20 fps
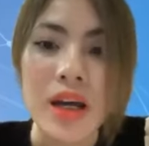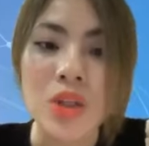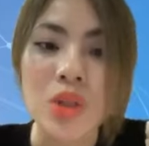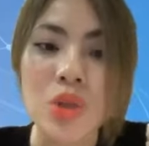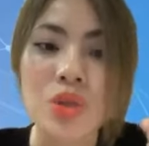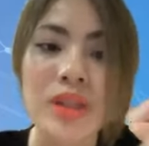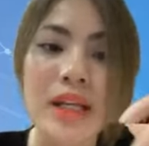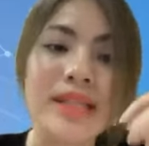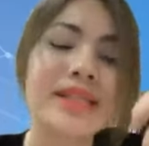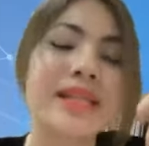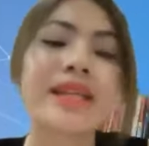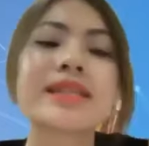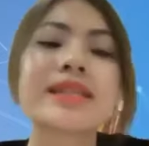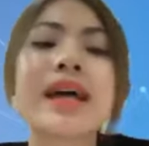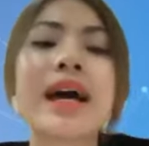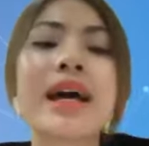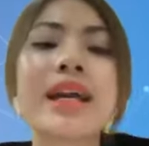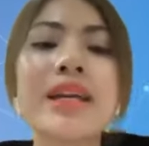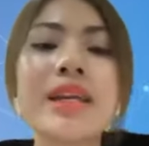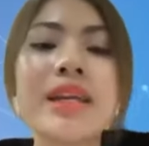chúng ta sẽ
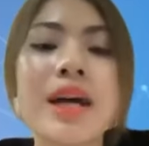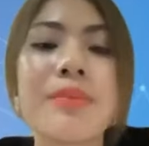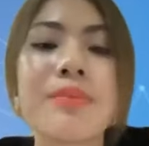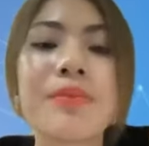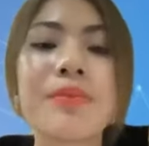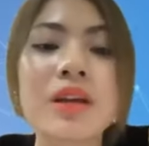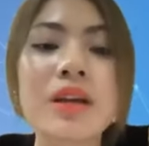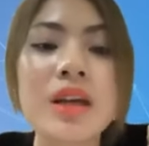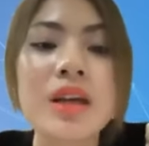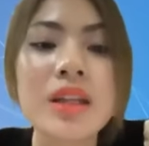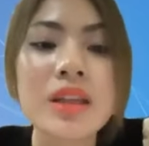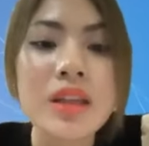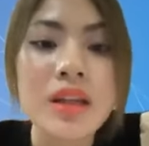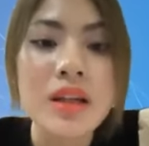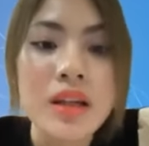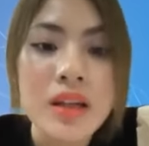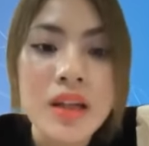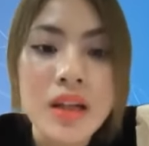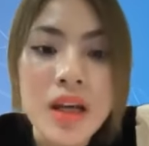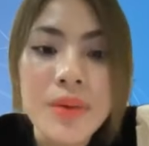gia nhập những cái
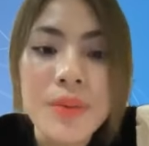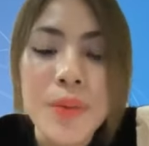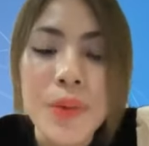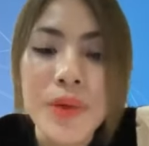tầng lớp